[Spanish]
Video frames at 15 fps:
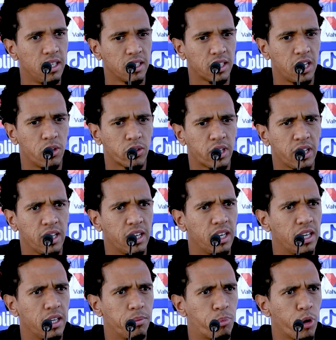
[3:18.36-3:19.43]
Creo
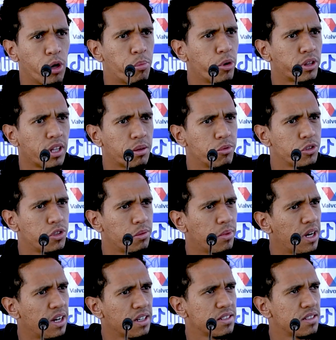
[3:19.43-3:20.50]
que puedo aportar mucho
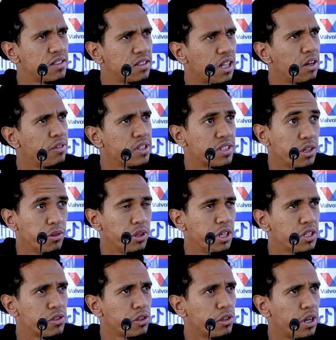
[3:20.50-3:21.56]
más, tal vez sea un
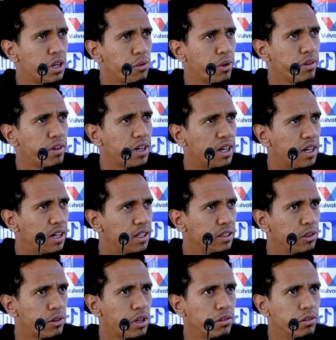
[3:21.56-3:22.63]
inicio de, una nueva,
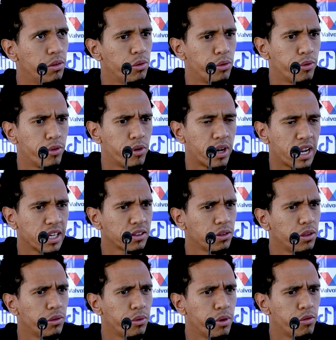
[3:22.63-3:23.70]
de, un nuevo reto,
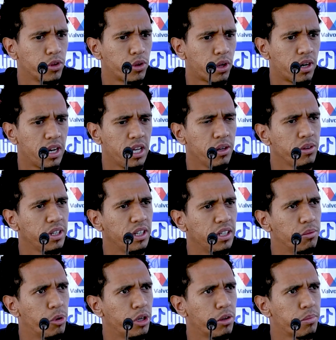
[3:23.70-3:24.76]
de un nuevo torneo
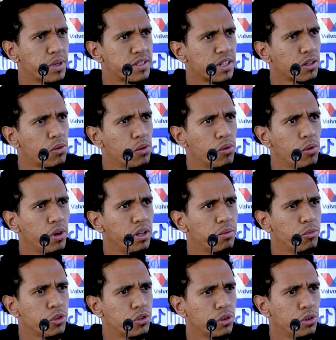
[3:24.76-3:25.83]
y bueno, empezar con goles
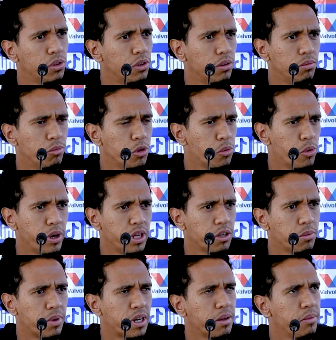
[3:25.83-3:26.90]
mucho, muy
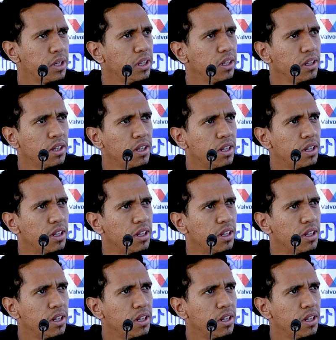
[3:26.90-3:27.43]
bueno para mí